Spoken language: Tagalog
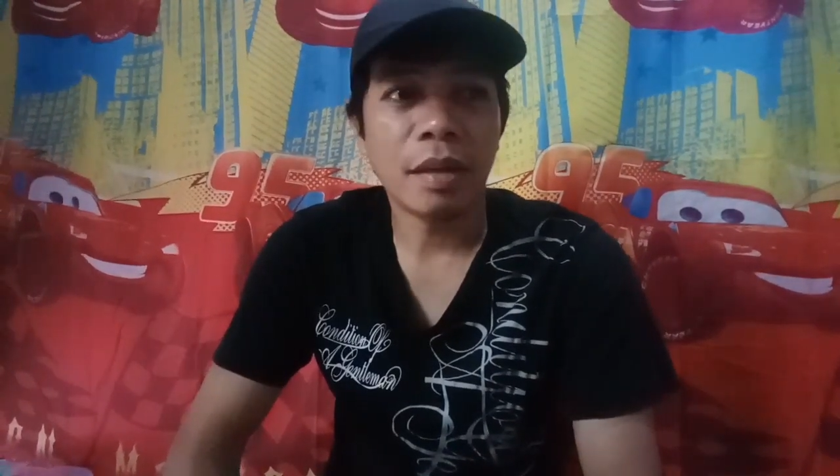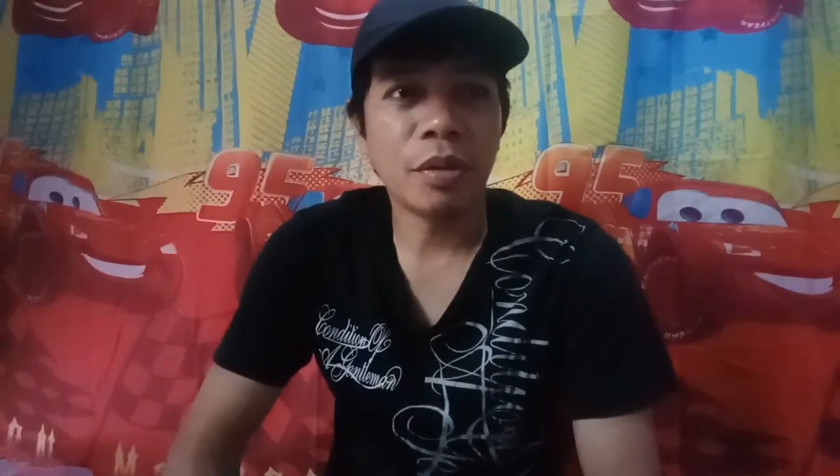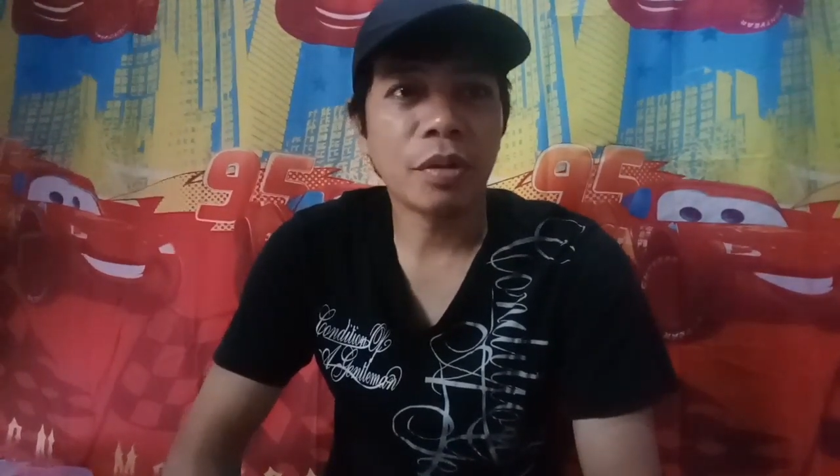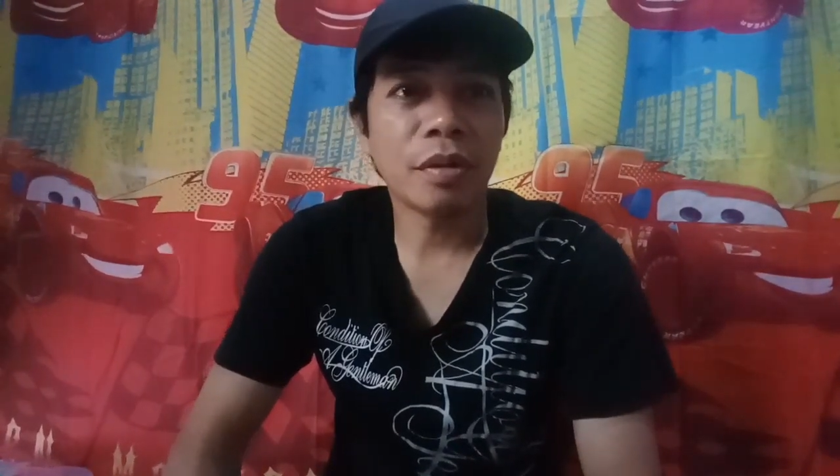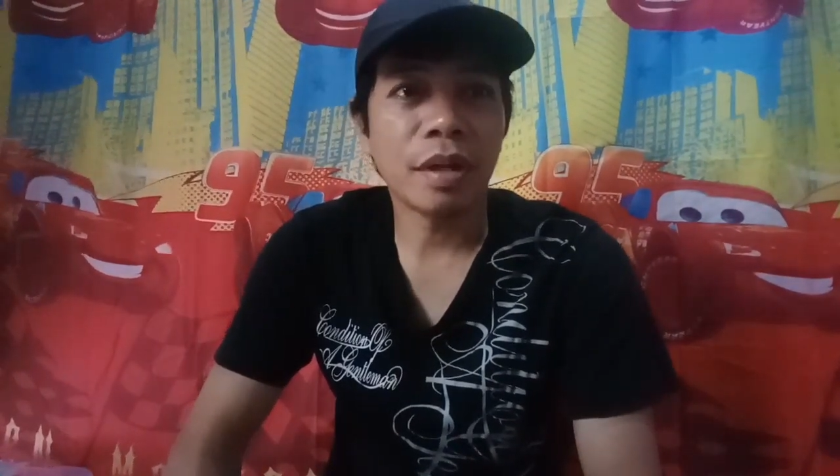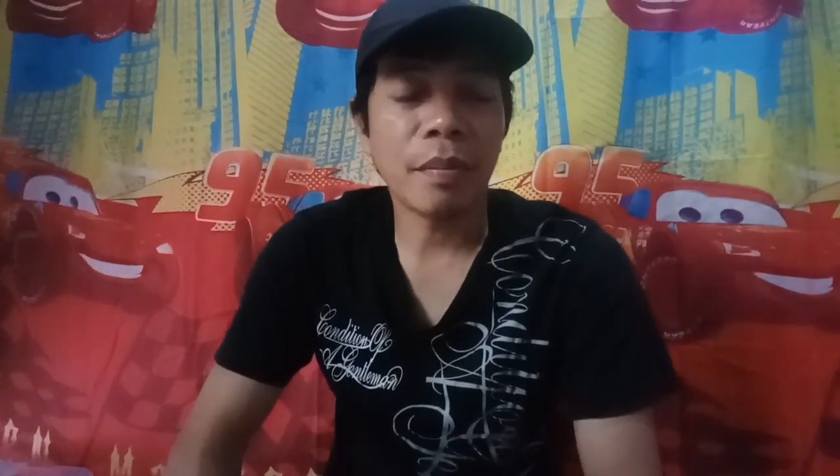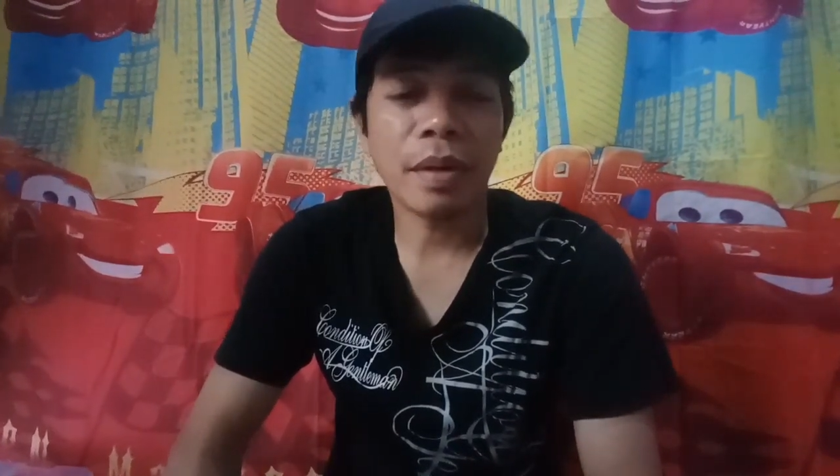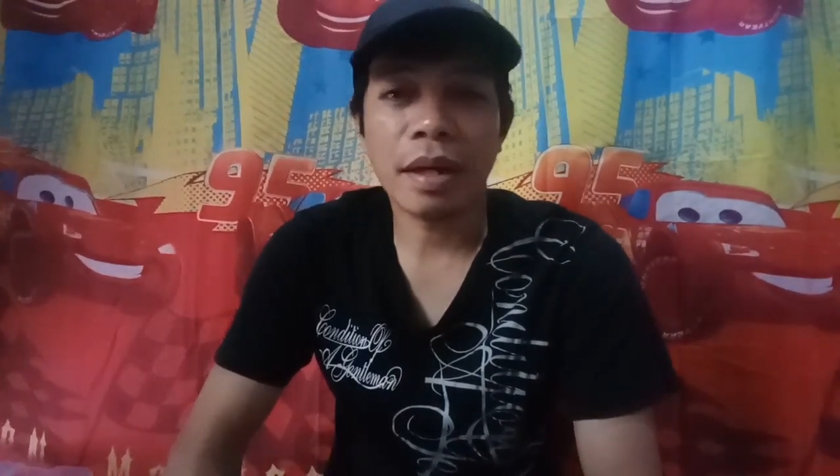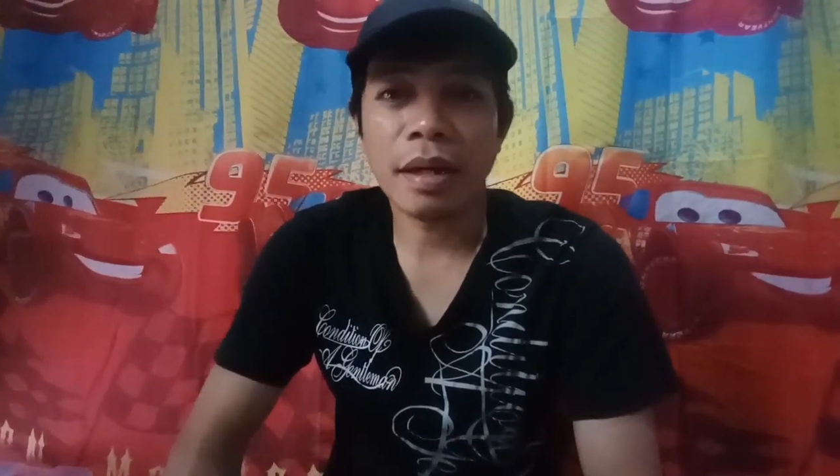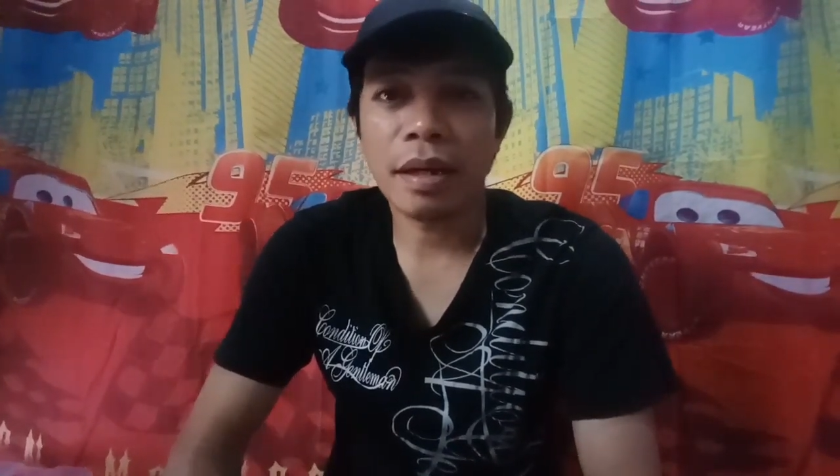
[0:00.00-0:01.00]
alam nyo,
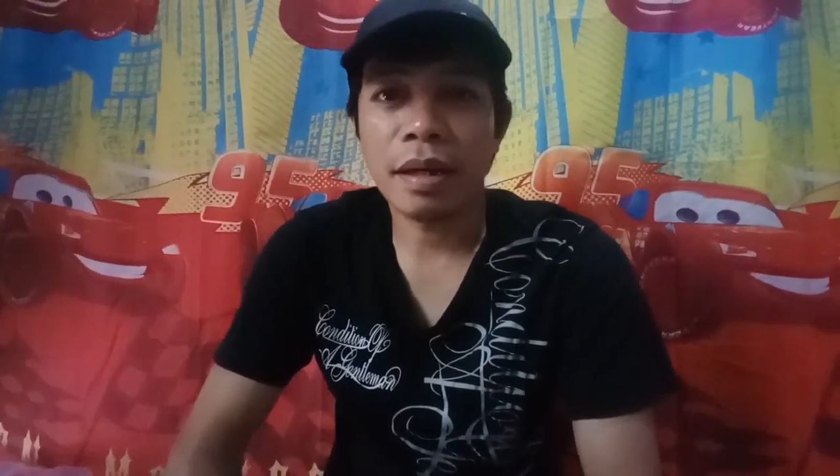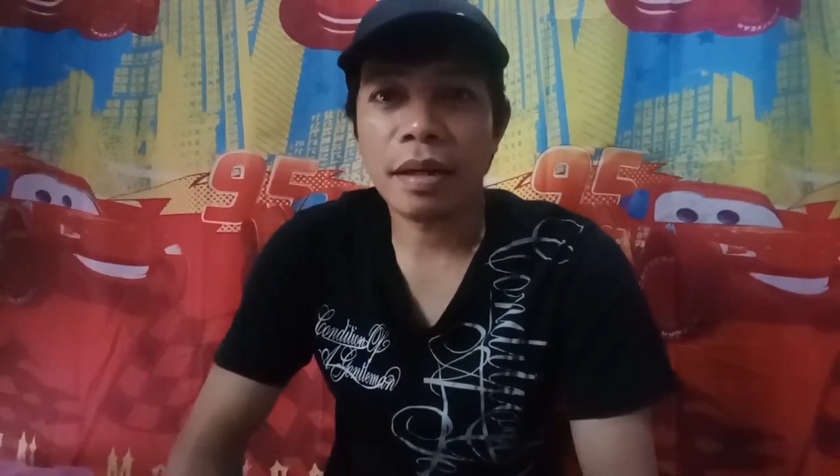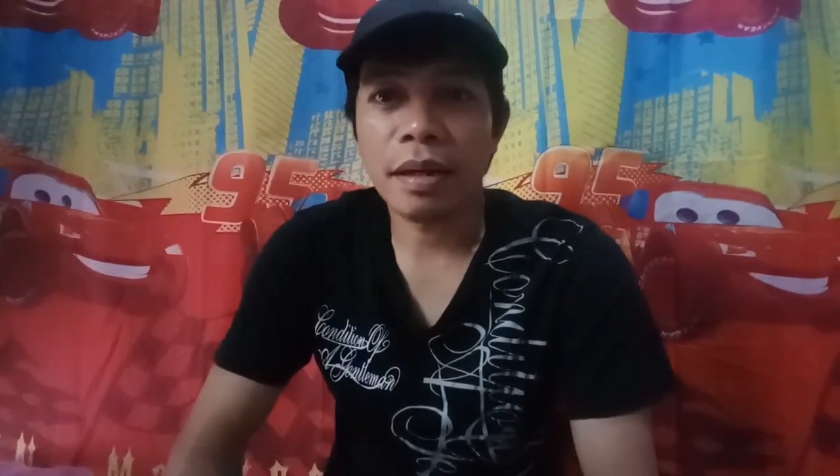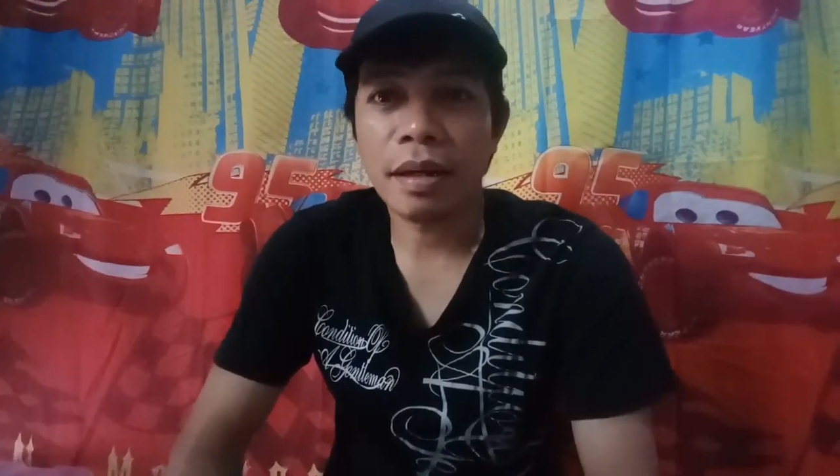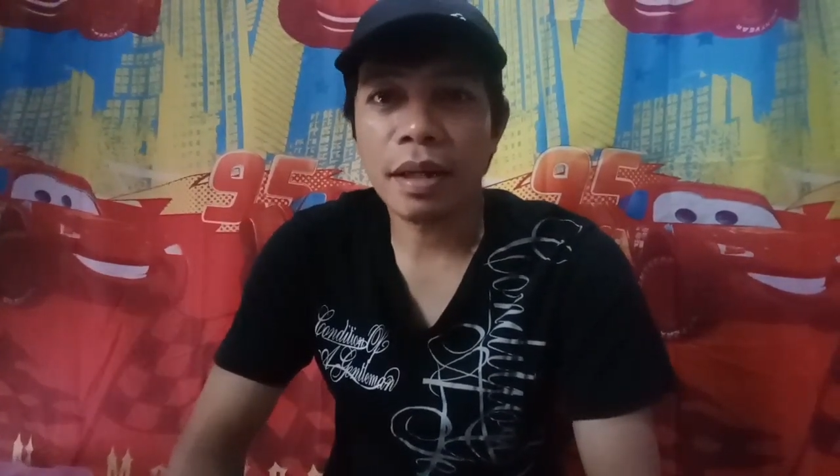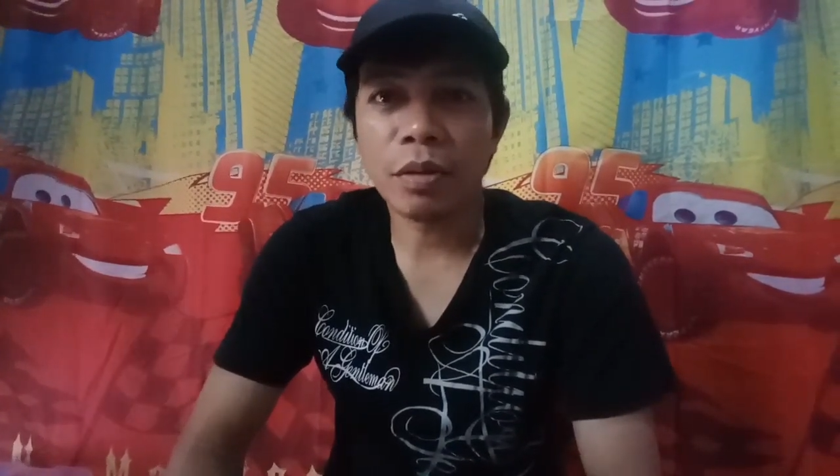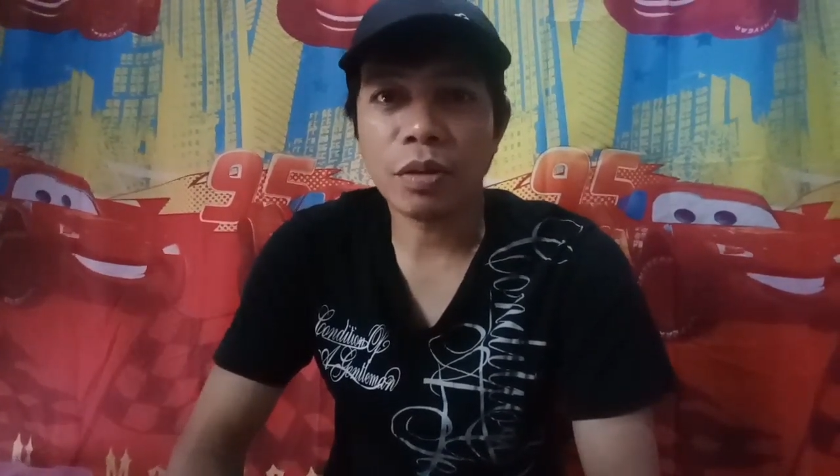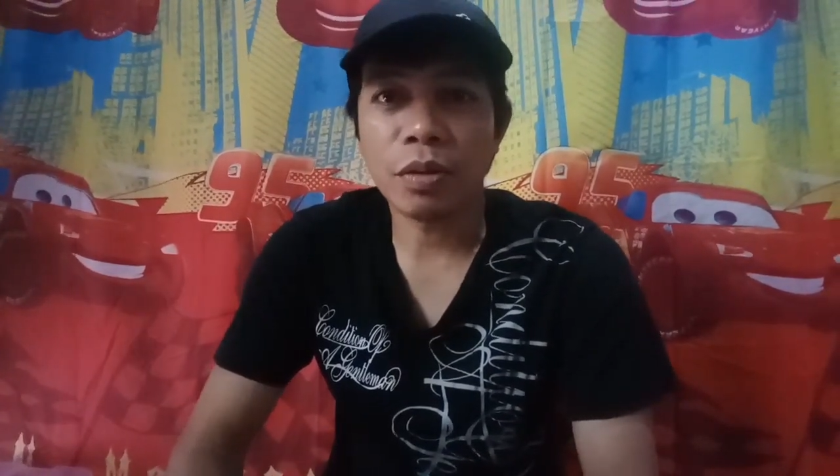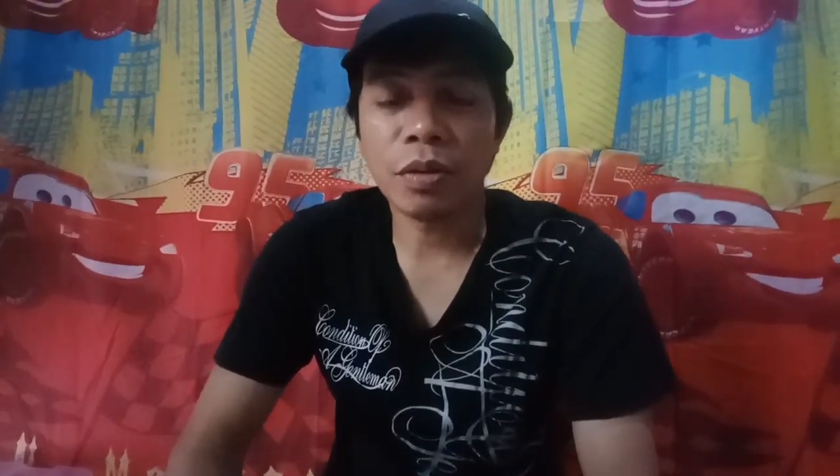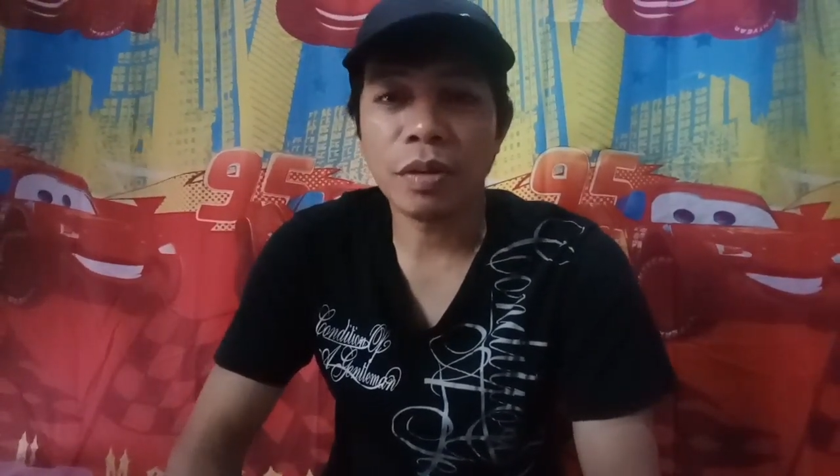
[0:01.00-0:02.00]

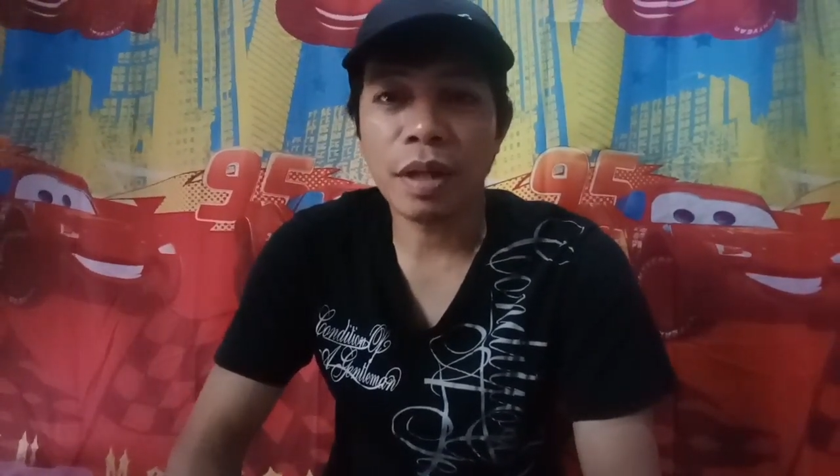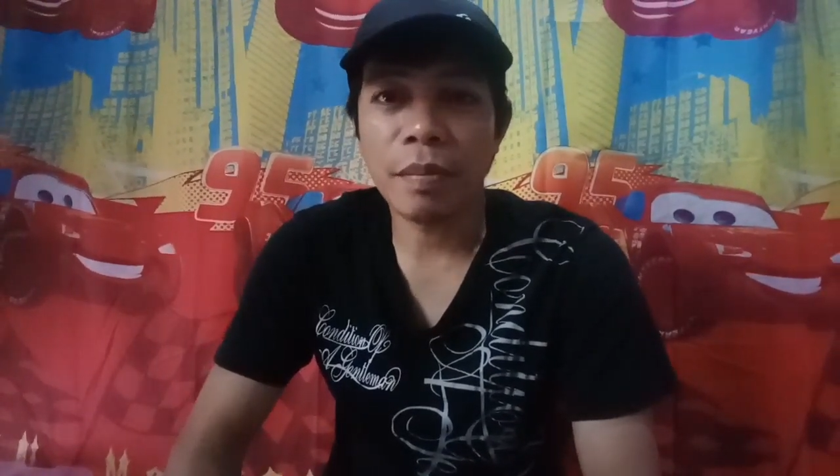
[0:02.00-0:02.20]
napaka-likod ko noon,